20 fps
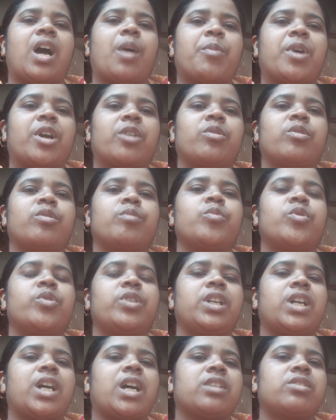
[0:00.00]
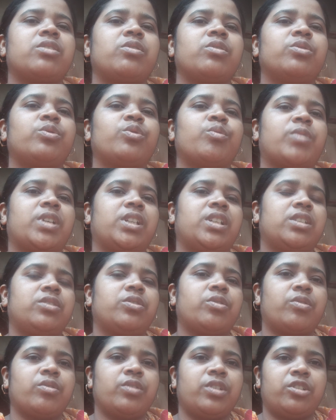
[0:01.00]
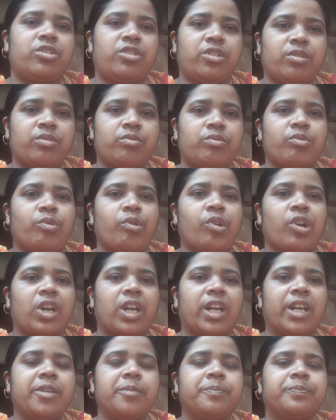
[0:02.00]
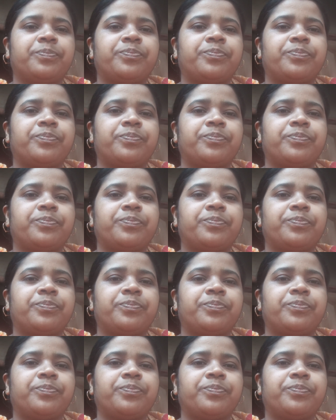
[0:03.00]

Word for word: আমারও মনে আসলো তোমাদের জন্য কিছু একটু করার